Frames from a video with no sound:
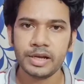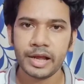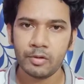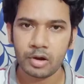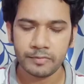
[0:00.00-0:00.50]

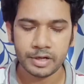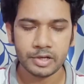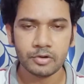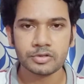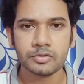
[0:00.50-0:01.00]
ইরেগুলার
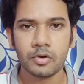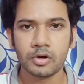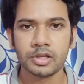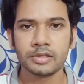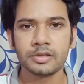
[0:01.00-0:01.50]
পিরিয়ডস
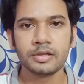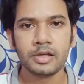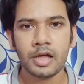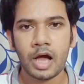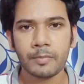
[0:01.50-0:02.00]
অর্থাৎ
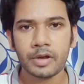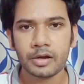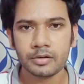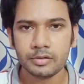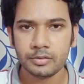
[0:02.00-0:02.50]

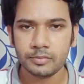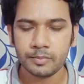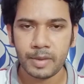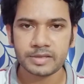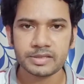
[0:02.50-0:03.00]
আপনার
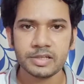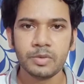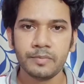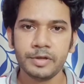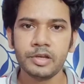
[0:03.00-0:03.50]
মাসিক
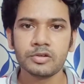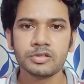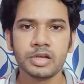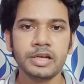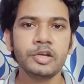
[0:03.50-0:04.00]
বা
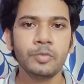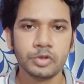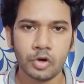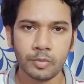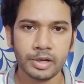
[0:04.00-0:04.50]
পিরিয়ডসটা
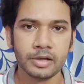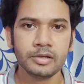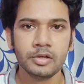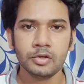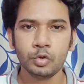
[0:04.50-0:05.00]
নিয়মিত হবে না
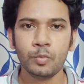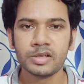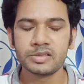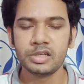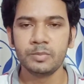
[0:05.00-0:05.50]
দু
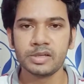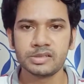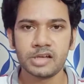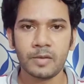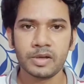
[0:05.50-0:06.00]
মাস তিন মাস
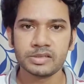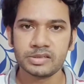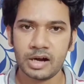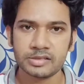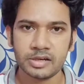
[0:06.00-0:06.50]
চার মাস
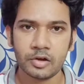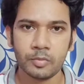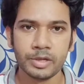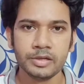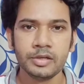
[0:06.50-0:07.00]
ছাড়া ছাড়া
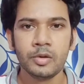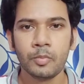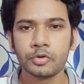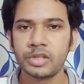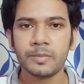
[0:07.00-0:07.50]
হবে
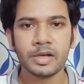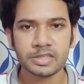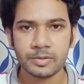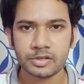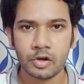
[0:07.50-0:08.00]
প্রত্যেক
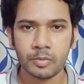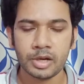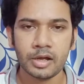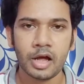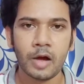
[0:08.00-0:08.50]
মাসে মাসে
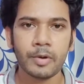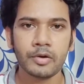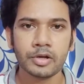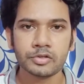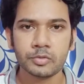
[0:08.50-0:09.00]
হবে না আবার
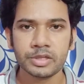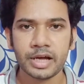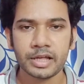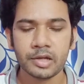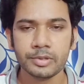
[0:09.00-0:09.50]
অনেক সময়
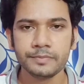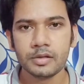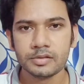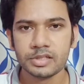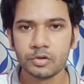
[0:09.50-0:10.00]
দেখা যাবে
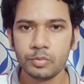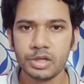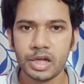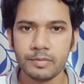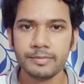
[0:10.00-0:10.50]
যে
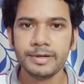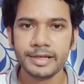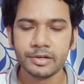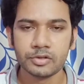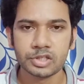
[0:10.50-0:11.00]
খুবই হেভি
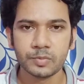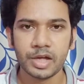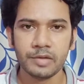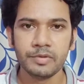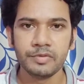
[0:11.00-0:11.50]
ব্লিডিং হচ্ছে বা
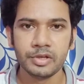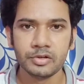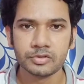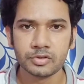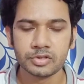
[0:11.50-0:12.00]
হেভি
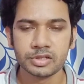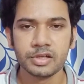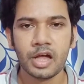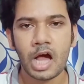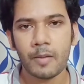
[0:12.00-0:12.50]
পিরিয়ডস হচ্ছে
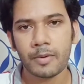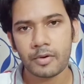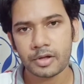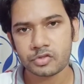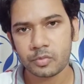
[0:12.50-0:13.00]
আবার
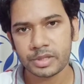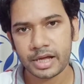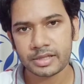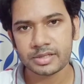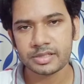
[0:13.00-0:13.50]
অনেক সময়
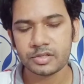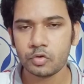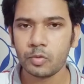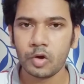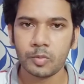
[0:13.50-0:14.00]
দেখা যায় যে
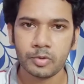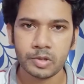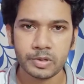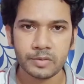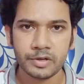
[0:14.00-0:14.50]
খুব অল্প
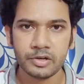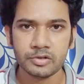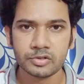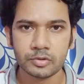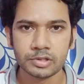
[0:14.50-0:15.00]
পরিমাণে
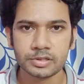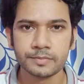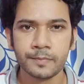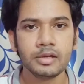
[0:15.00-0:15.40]
পিরিয়ডস চলছে